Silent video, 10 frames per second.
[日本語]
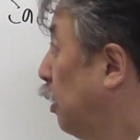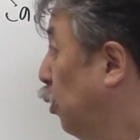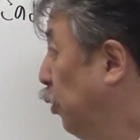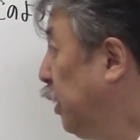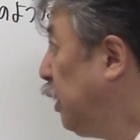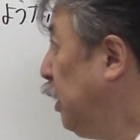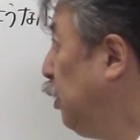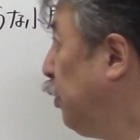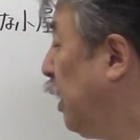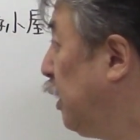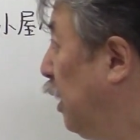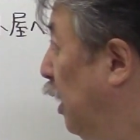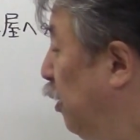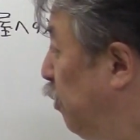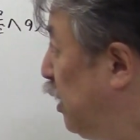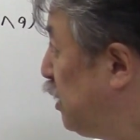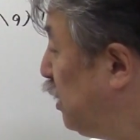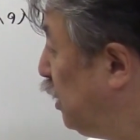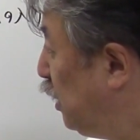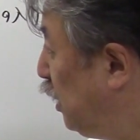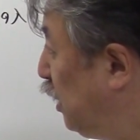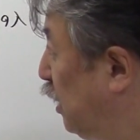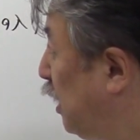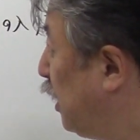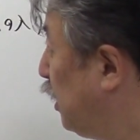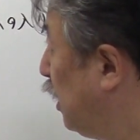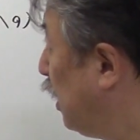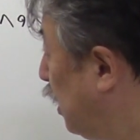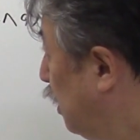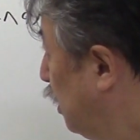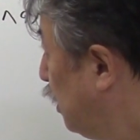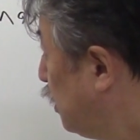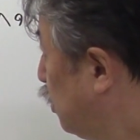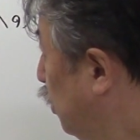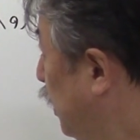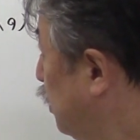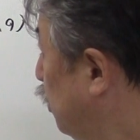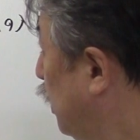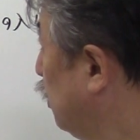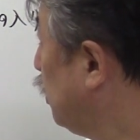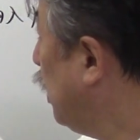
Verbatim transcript: 5匹のヤギ ABCDE がいてそれぞれの